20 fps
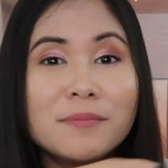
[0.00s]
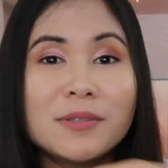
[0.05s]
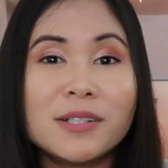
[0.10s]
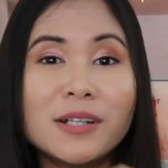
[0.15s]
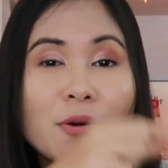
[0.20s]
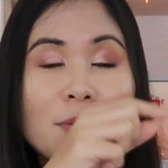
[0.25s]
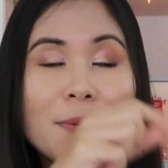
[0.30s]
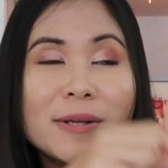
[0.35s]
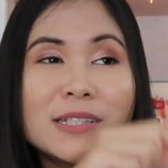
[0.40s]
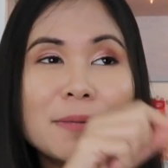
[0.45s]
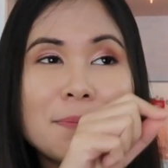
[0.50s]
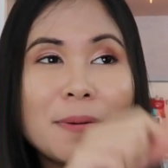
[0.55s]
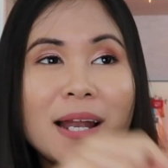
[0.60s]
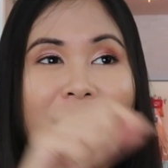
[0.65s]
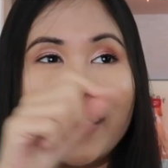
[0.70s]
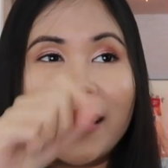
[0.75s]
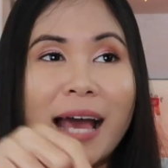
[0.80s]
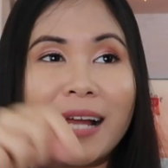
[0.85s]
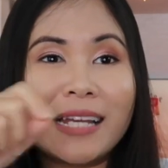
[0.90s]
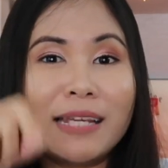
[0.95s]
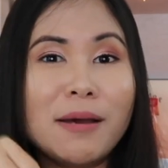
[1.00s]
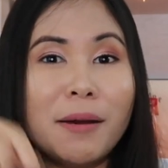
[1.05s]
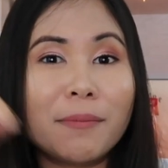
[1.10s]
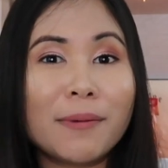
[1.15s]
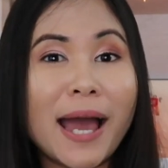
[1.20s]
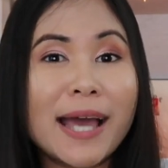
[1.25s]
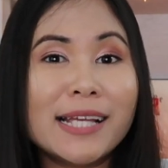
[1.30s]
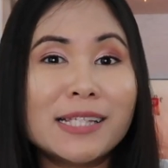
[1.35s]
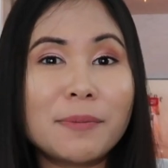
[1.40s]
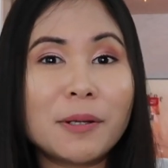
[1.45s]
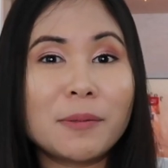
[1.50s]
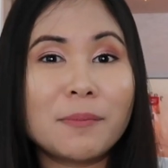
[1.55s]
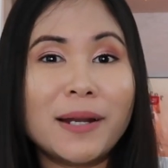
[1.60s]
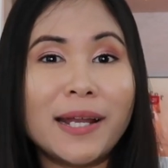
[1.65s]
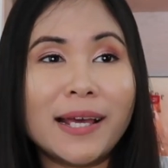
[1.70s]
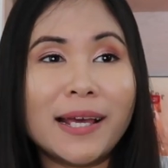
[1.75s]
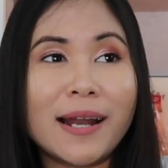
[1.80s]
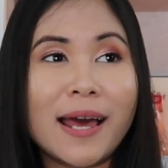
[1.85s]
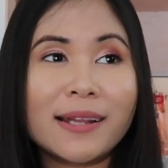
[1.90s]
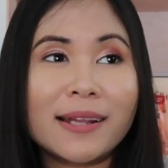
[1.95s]
ถึงว่ามันจะเป็นระยะที่แบบใกล้จะเป็นมะ
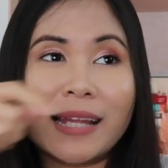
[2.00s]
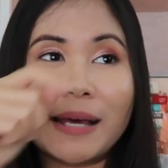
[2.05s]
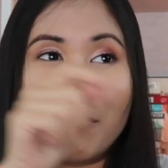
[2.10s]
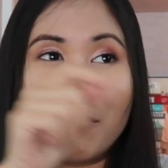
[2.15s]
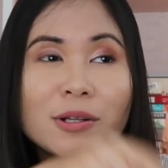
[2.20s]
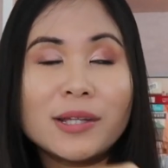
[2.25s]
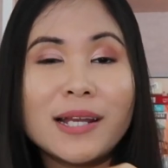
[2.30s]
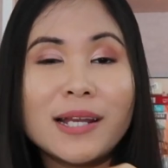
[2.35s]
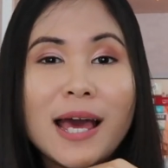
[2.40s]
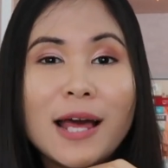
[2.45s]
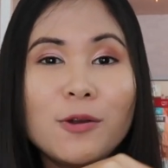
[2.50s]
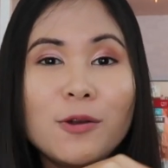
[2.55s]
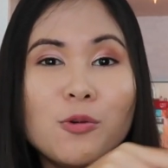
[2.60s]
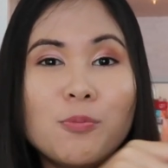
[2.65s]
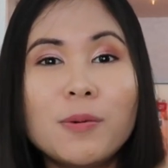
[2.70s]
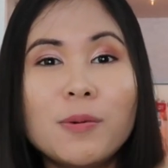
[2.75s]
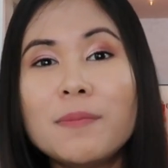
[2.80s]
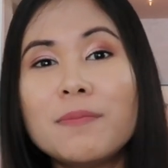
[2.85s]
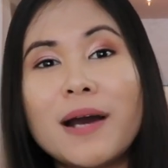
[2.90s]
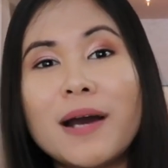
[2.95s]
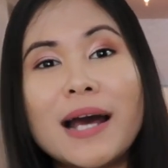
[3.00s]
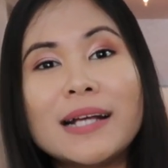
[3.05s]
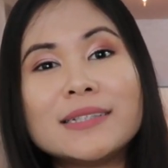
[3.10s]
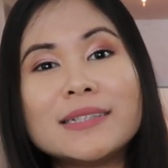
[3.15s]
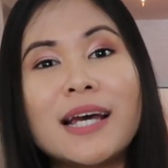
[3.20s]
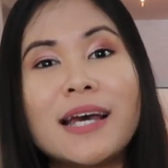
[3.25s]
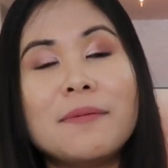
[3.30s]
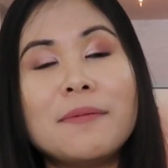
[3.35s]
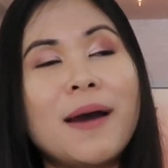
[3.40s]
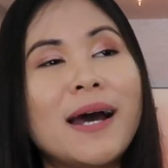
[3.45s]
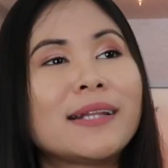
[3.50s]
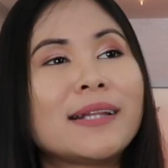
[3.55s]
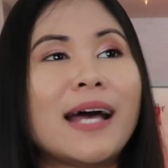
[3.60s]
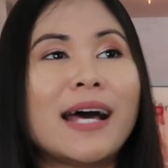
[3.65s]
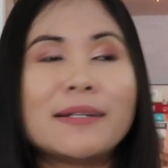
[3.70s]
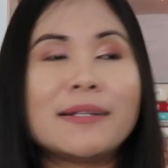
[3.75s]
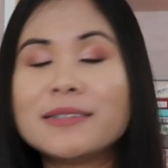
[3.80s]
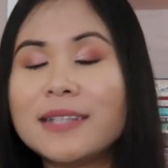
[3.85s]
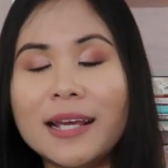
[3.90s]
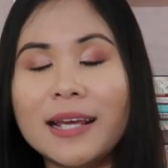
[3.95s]
เร็งแล้วแต่พอติน่ารู้ปุ๊บอ่ะใช้ผ่า
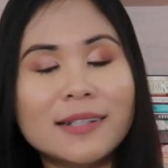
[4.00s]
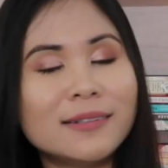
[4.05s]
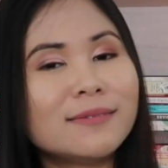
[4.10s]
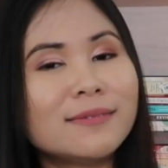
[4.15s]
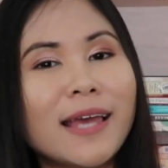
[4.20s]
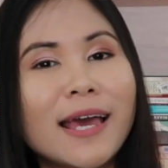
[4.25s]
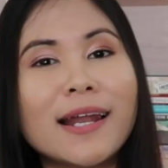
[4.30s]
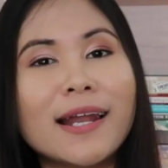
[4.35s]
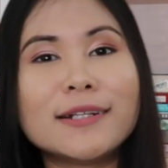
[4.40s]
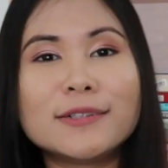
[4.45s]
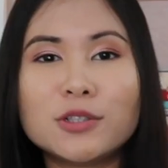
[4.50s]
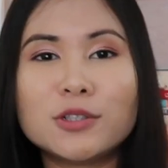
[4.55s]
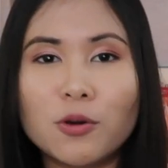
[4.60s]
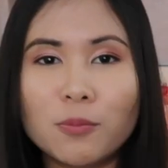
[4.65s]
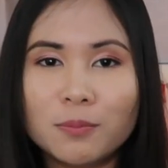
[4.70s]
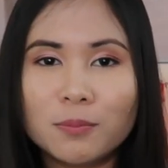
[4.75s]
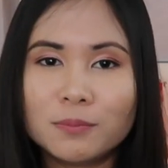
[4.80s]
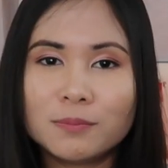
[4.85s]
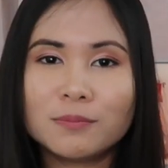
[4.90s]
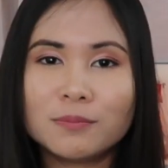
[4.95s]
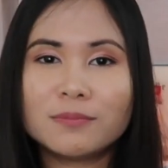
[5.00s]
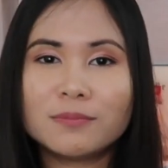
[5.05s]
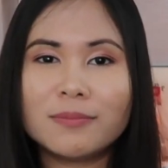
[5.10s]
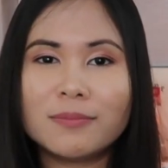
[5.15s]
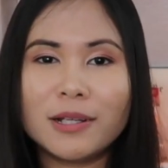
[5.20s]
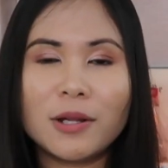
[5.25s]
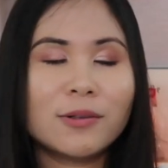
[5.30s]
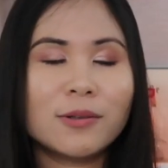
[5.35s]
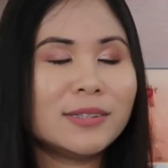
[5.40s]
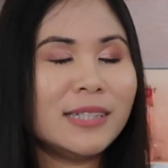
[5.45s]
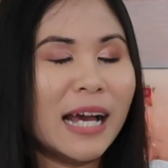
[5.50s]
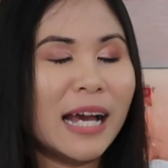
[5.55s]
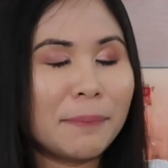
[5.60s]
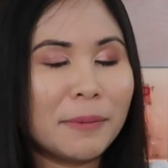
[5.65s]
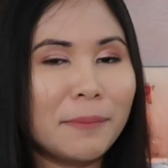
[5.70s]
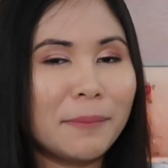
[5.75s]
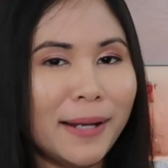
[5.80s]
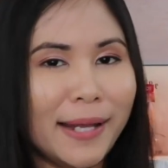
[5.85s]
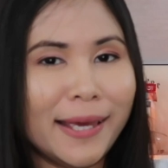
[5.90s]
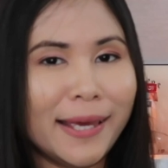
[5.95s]
ตัดเสร็จ แค่นั้นจบไม่ต้องเสี่ยง
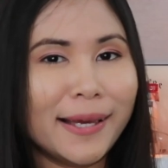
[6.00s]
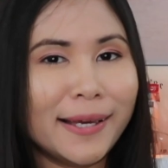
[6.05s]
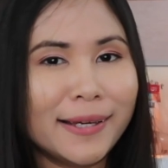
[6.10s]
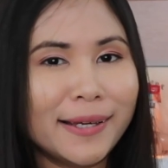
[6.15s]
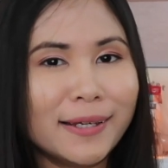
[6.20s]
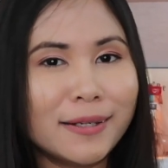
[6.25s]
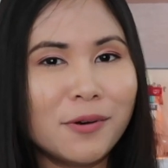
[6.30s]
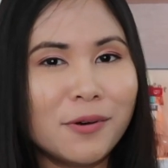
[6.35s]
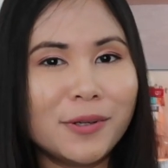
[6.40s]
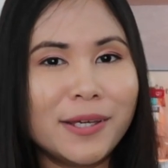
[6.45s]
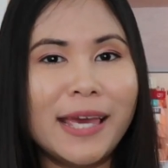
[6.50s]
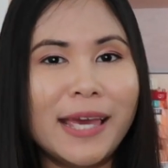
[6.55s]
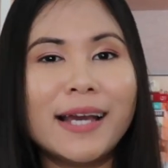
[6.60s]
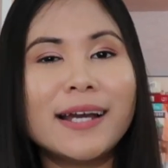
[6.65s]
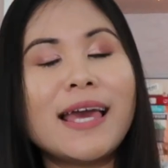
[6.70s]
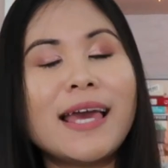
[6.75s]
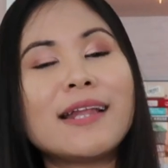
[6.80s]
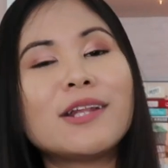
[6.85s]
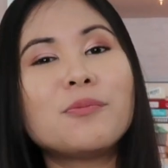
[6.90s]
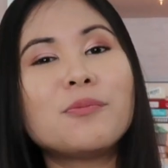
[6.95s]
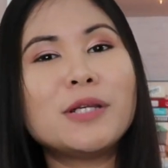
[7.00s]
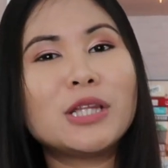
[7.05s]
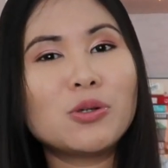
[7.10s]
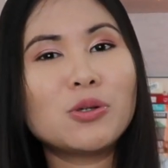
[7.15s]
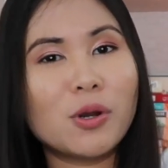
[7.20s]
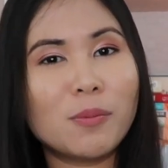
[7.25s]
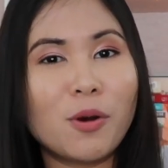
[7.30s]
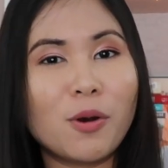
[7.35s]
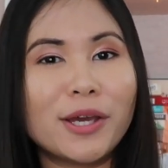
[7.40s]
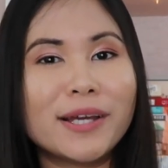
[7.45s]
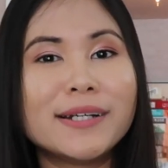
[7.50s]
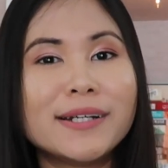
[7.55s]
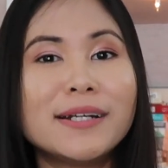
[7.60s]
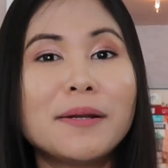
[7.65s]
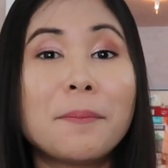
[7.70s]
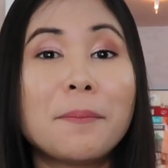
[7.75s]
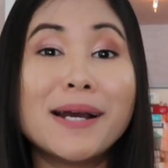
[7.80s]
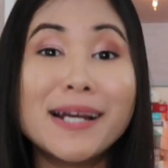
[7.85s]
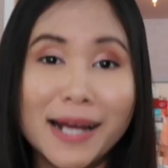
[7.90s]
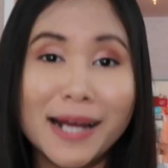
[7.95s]
เป็นมะเร็งโอเค ก็แค่ต้องไปตรวจบ่อยขึ้
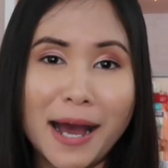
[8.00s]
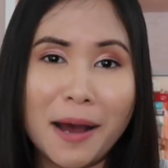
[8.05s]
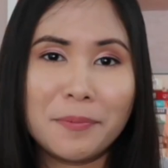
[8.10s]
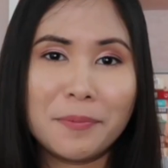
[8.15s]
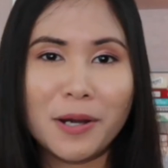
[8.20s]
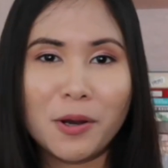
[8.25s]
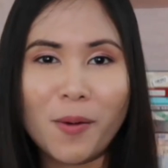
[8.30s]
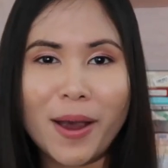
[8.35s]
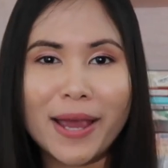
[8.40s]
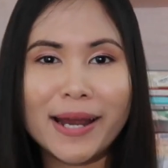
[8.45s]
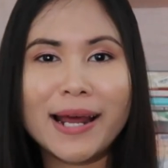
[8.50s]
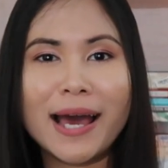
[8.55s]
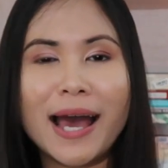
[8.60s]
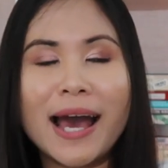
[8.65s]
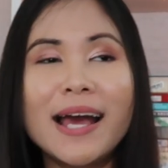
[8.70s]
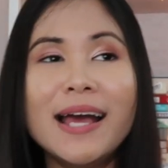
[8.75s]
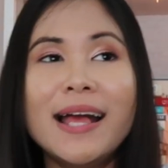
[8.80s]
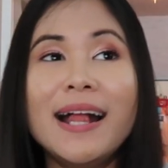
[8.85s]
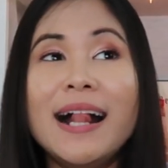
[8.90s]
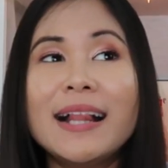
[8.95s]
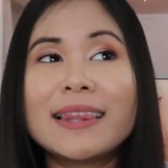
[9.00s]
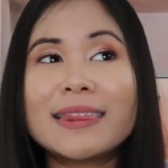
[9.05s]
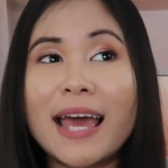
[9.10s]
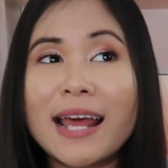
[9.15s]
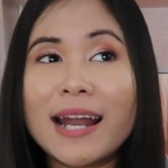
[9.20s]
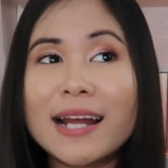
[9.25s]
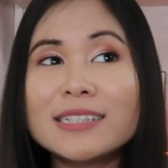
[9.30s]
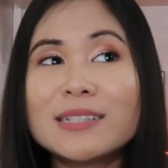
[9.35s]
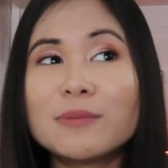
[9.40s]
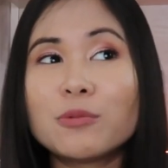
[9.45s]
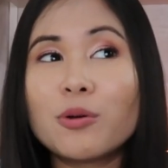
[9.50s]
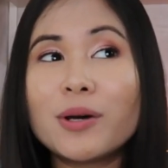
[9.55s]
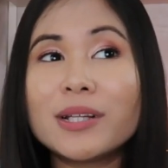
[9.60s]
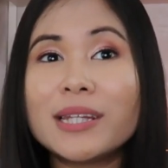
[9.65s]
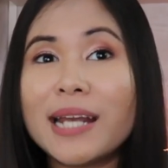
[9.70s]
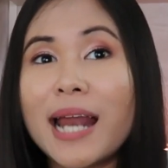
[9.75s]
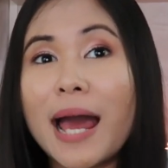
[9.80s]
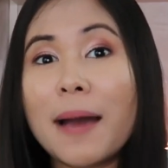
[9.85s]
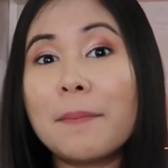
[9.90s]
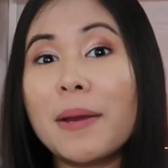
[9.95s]
นเผื่อเผื่อไว้นะคะ แต่ถ้าสมมติว่า
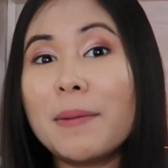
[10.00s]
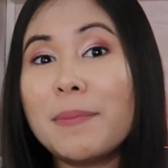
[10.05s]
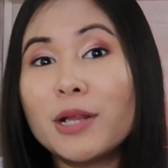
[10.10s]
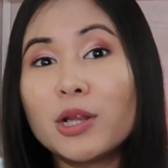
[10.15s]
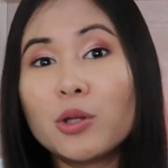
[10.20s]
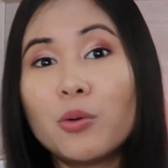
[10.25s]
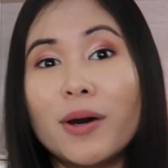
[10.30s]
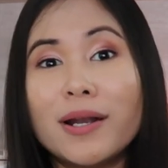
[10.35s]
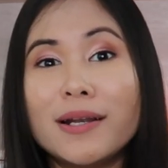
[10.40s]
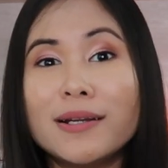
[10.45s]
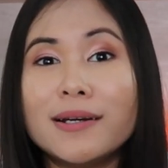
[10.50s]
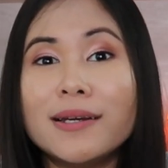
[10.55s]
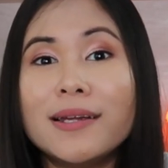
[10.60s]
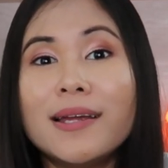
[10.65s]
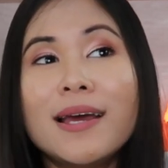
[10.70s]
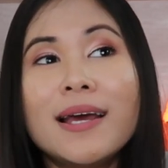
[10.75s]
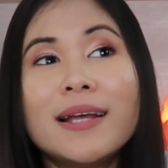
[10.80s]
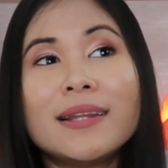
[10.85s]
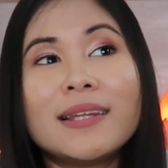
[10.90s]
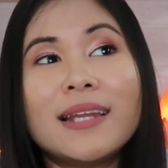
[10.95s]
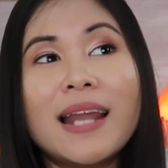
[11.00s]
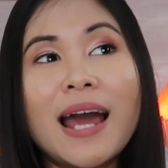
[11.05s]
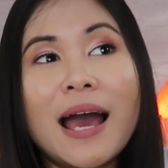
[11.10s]
ติน่าไม่ไปตรวจเลยติ